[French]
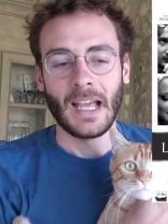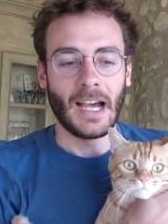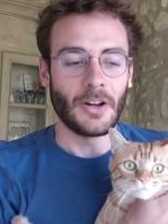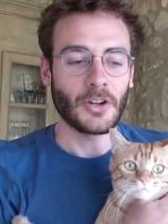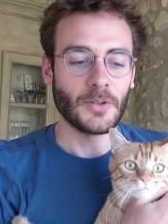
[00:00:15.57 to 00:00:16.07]

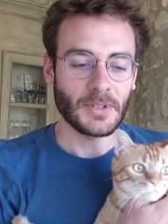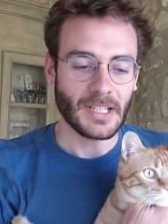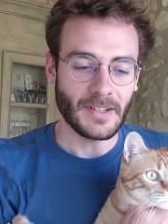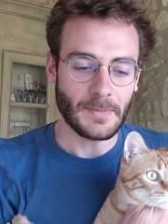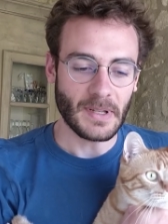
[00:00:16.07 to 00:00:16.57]
Alors comment
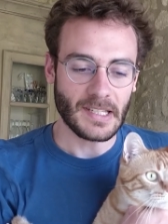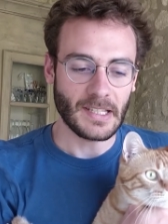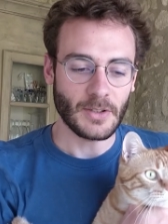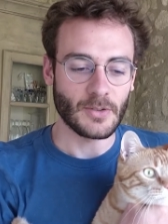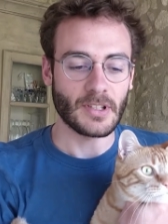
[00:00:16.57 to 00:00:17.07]
ça va se
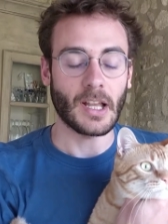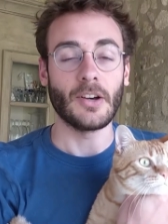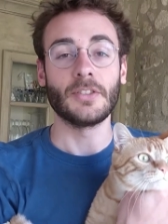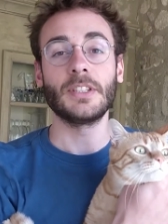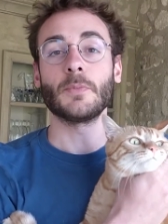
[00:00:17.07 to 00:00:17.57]
passer Ce
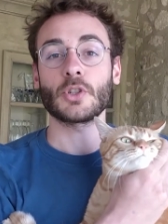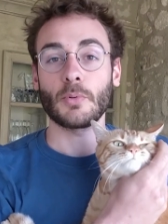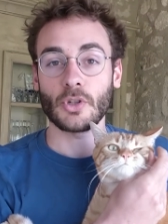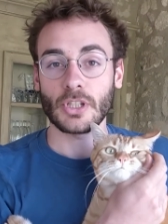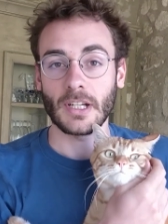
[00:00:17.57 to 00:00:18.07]
sera euh,
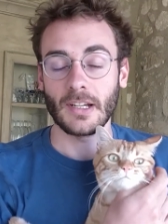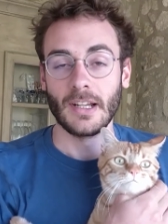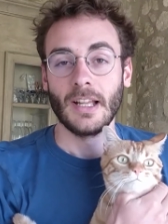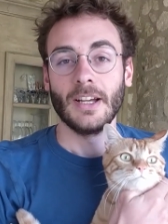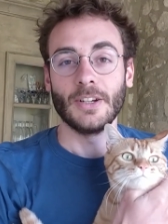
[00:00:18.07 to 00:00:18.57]
dimanche
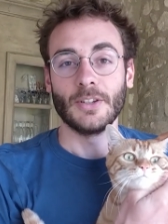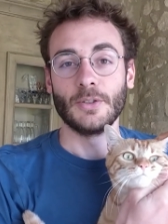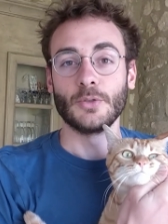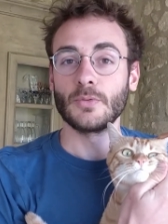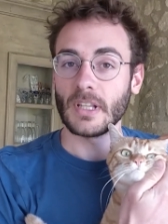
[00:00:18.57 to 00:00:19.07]
prochain,
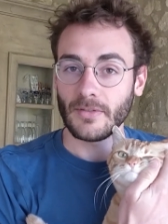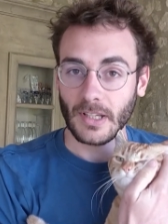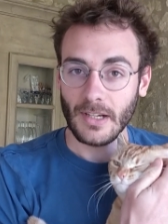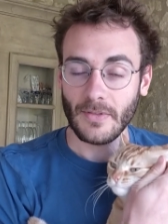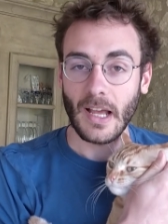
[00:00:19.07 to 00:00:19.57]
euh, le 12
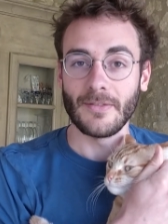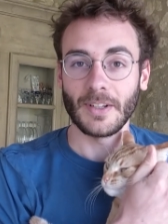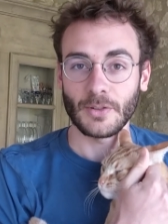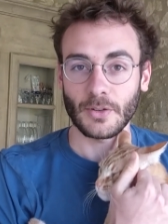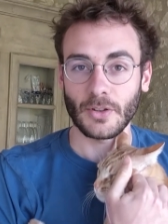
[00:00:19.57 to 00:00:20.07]
avril, à
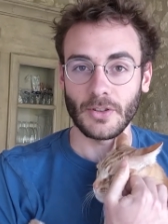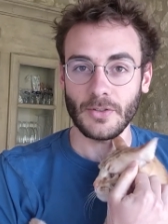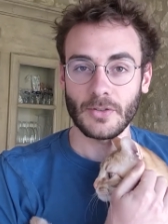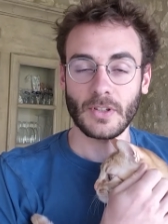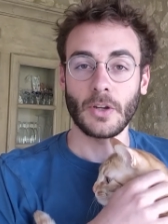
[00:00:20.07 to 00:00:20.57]

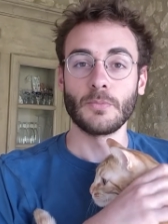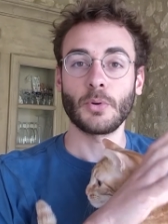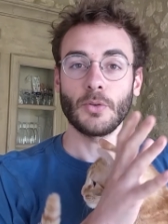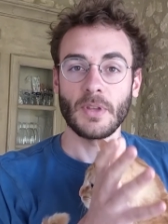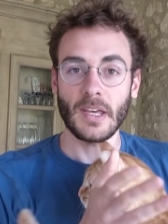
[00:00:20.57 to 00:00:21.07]
20h30. Ce sera
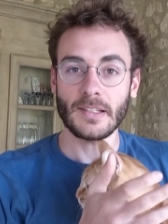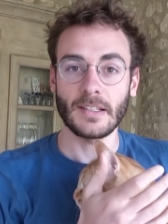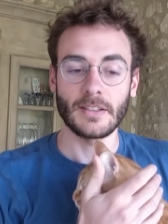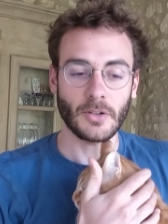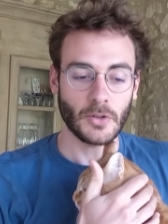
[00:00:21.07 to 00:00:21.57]
une première,
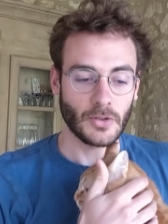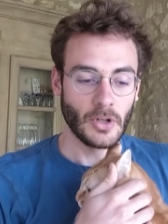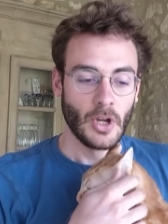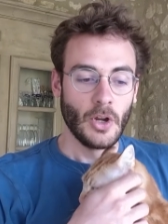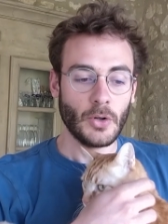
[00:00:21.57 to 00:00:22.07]
c'est-à-dire
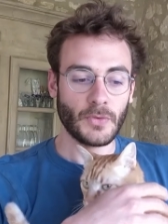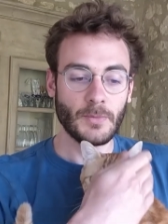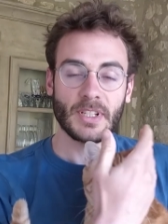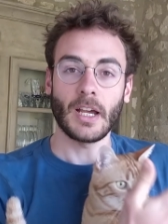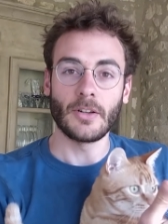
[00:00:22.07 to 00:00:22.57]
que le
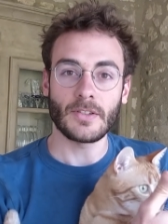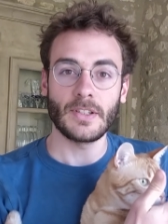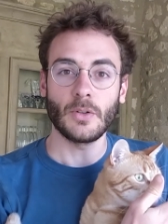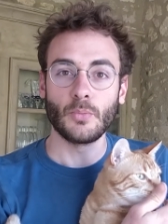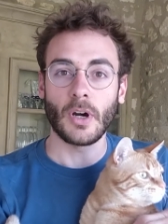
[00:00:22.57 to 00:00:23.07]
film sera
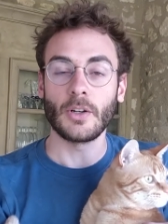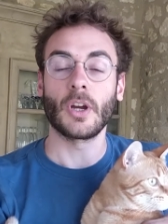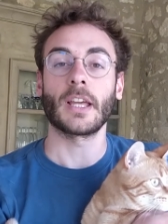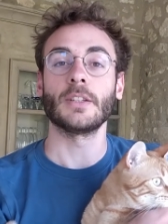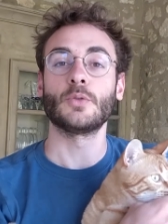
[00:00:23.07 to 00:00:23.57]
lancé, on pourra
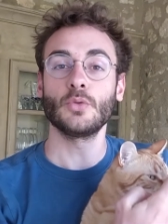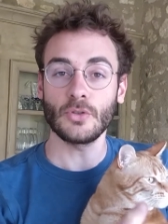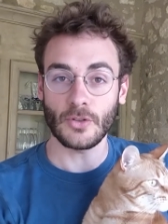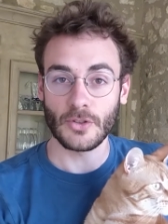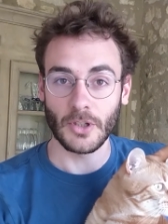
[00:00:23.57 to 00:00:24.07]
le regarder
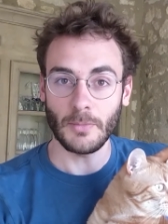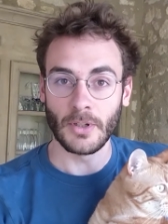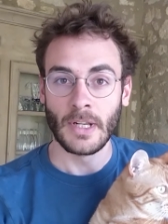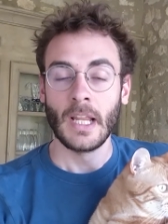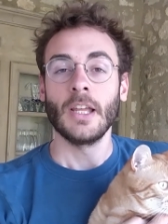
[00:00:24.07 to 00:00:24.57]
tous
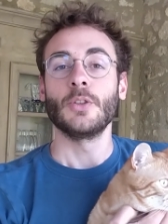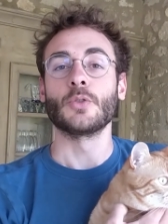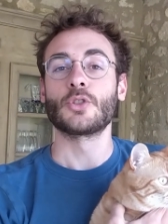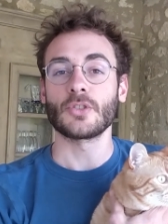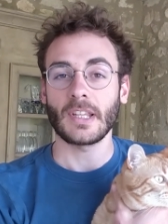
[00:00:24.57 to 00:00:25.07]
ensemble.
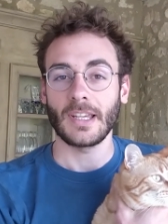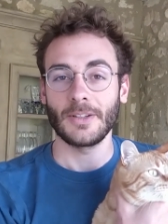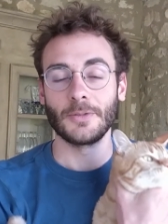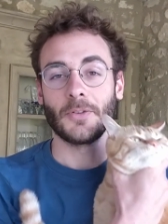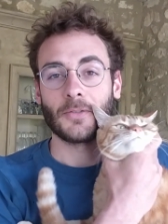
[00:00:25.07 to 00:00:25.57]
Donc je
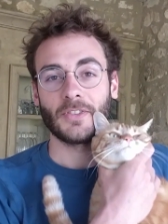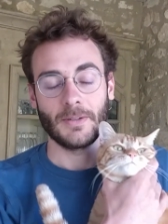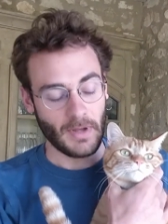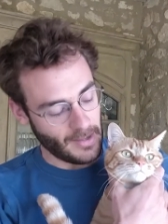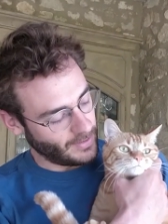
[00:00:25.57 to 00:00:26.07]
serai devant le
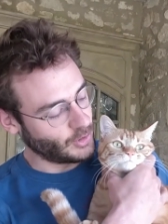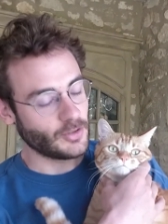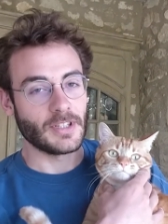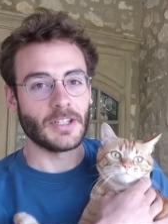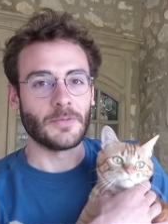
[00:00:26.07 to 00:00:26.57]
film
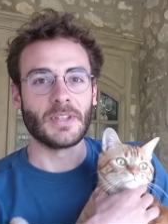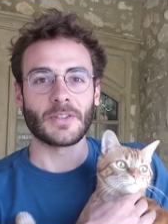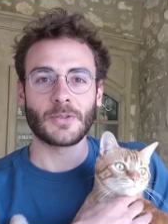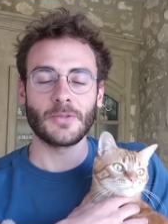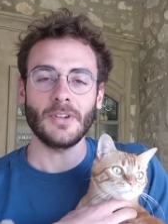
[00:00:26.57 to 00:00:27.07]
avec Johnny, euh,
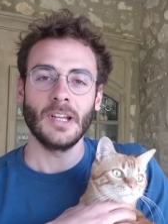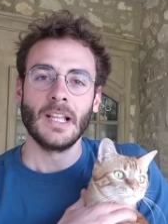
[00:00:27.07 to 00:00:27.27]
bien sûr.